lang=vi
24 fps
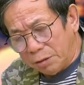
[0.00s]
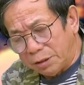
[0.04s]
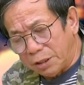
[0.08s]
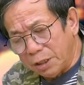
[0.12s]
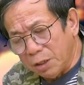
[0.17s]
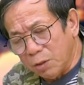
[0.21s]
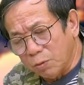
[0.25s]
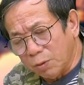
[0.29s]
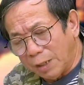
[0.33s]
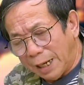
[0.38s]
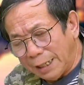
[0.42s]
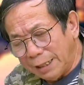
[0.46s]

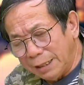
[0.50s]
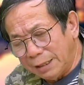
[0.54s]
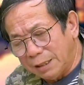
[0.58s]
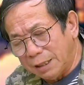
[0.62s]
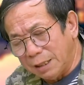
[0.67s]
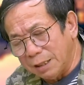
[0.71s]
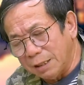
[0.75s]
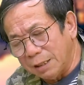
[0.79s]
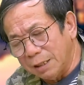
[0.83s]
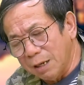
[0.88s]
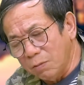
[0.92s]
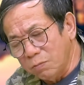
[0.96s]
Chiều nay
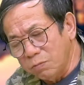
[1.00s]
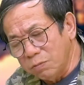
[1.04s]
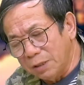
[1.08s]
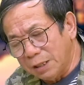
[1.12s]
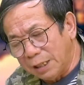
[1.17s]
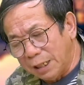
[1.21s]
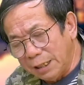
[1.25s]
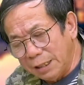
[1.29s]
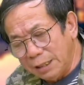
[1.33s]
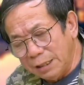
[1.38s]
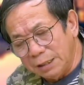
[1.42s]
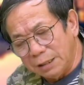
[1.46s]
thì đông
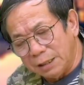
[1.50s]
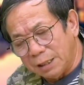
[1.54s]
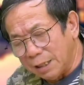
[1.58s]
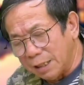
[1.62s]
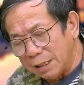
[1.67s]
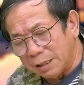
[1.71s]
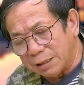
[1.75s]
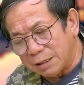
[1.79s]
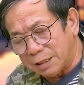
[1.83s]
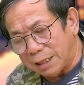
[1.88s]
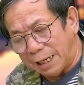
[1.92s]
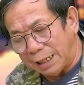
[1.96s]
kín
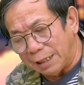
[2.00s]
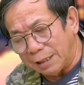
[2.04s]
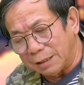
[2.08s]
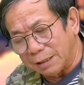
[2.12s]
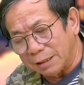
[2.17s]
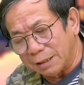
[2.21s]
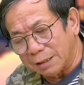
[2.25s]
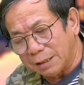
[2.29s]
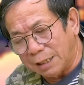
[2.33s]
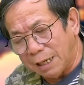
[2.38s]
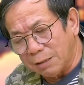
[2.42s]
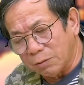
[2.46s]
tiền sảnh,
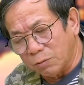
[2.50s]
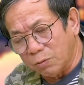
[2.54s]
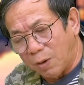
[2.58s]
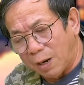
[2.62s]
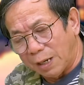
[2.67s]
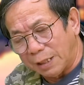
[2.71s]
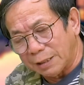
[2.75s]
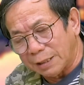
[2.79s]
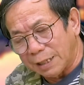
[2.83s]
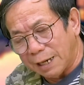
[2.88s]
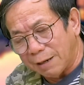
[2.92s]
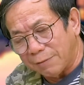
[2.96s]
các
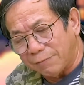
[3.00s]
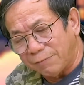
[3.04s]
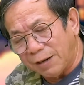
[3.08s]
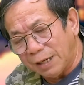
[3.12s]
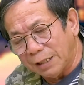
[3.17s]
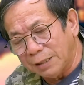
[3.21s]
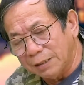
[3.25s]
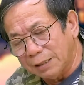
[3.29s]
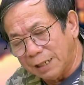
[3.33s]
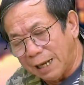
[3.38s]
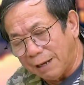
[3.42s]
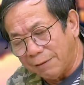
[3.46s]
đoàn nhà
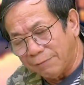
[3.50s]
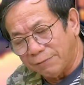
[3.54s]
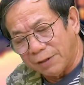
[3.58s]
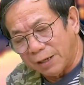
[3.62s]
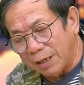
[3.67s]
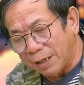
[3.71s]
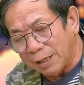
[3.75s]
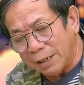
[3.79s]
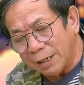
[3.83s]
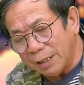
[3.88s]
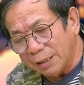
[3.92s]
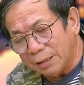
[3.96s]
văn đã
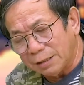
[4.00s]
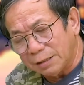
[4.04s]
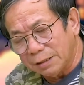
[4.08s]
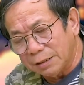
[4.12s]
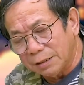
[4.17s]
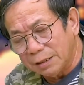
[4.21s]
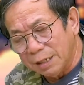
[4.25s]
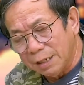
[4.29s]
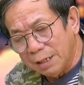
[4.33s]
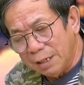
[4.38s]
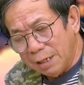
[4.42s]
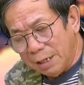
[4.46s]
về hết.
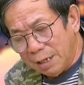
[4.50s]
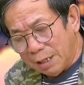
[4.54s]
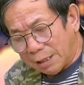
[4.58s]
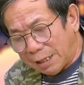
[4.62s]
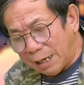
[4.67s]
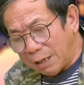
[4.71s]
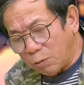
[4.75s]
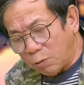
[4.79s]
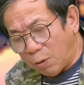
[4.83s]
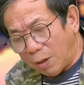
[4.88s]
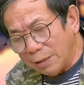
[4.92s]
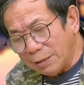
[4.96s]

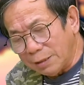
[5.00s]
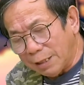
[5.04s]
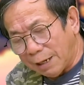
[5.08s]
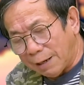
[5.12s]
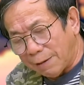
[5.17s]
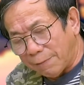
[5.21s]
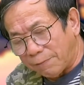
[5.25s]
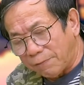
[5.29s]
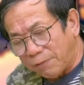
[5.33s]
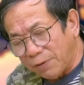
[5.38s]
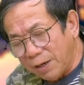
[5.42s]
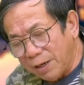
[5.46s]
Các quán
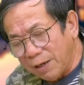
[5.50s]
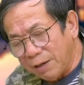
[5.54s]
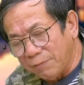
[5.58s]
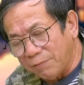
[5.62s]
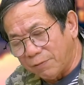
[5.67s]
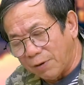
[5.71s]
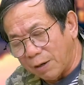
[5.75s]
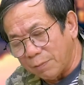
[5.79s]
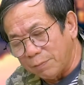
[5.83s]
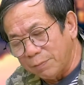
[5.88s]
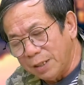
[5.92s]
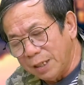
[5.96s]
cà phê
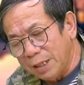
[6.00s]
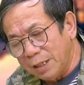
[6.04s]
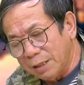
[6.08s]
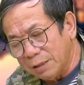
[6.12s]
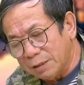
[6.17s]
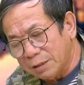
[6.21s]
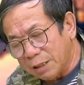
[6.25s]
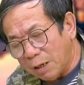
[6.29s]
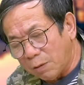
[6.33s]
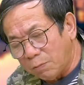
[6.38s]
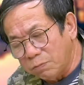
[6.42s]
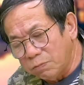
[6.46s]
và
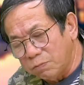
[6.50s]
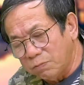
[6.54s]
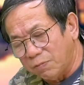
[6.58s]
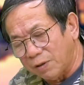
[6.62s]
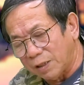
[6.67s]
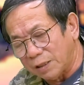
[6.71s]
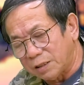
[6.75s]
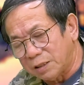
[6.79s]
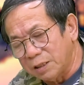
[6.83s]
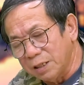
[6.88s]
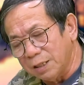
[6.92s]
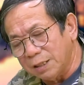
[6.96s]
bia trong
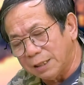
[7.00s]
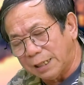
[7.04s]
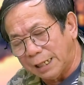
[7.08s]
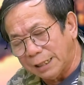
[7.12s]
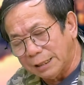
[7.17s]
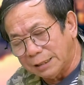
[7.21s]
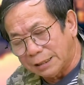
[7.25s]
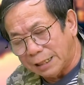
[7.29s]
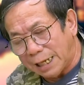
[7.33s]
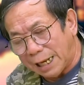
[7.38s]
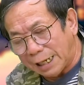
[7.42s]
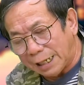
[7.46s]
và trước
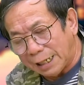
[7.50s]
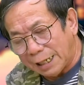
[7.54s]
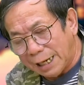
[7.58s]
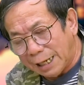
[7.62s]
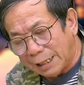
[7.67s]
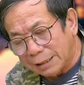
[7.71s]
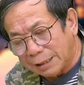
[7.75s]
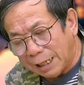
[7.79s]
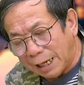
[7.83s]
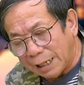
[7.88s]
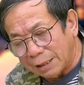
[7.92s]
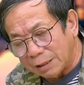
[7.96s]
khách sạn
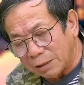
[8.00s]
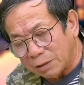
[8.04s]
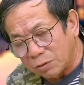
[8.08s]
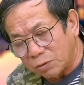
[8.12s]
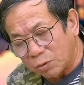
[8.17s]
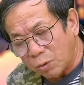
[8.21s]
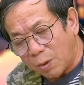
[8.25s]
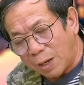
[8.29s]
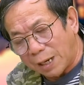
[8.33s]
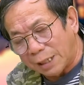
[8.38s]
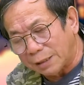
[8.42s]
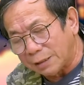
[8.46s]
La Thành
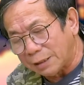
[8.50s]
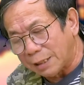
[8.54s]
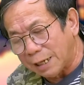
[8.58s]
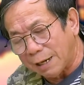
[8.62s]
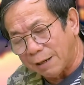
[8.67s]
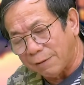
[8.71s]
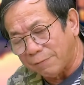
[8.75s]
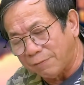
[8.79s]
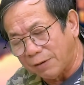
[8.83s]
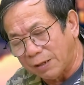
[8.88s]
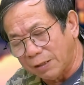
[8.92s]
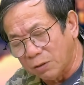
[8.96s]
toàn
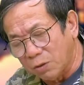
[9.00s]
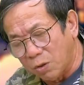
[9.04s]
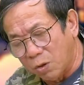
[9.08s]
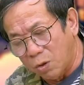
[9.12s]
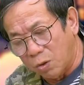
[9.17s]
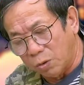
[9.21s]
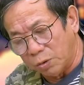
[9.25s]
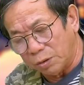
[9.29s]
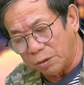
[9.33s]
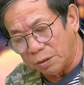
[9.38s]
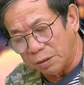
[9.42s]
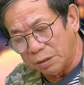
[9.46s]
nhà văn
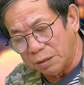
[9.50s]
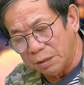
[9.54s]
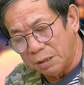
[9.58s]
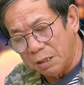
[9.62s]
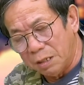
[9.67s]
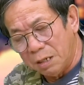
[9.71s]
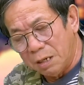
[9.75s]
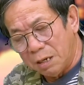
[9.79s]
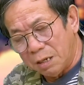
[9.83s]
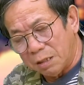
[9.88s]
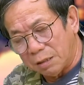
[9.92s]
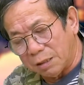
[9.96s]
ngồi.
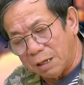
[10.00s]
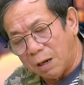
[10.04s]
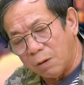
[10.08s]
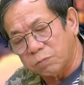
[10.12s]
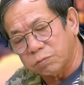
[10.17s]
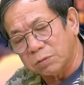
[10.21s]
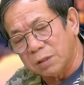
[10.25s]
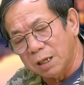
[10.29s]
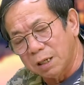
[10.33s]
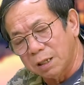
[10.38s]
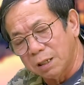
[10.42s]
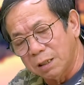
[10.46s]

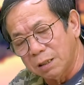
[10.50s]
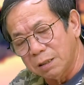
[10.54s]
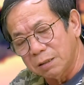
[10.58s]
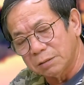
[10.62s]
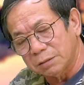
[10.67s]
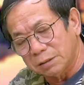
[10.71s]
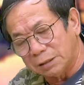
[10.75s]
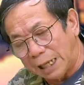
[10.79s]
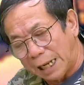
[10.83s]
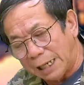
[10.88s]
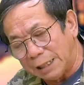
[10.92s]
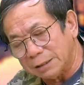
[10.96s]
Đọc thơ,
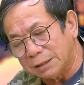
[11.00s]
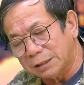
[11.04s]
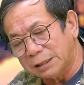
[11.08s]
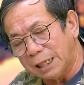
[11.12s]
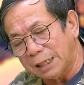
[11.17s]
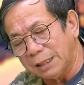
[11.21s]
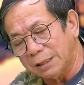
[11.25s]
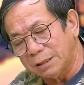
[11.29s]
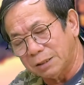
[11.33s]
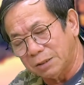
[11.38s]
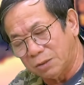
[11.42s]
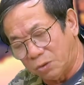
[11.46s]
tặng
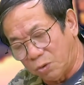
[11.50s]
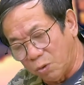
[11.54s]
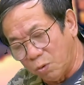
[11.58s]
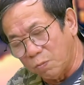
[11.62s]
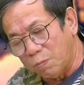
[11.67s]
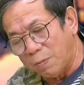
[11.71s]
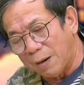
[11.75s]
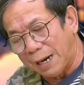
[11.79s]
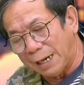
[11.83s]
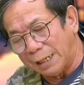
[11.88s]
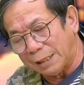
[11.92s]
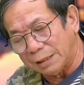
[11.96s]
sách,
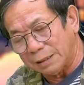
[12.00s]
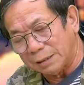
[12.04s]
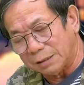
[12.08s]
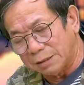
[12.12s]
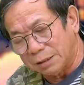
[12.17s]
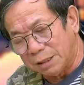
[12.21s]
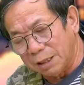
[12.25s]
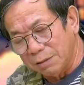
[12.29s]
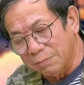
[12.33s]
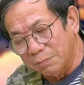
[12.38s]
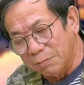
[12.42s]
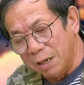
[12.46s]
chụp ảnh,
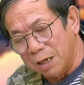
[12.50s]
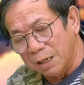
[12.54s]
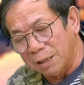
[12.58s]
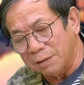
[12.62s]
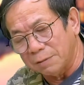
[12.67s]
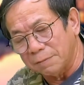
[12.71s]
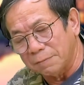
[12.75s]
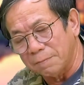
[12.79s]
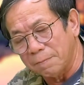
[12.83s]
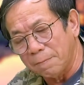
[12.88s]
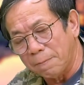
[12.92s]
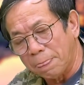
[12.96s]
tưng
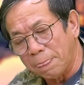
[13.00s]
bừng.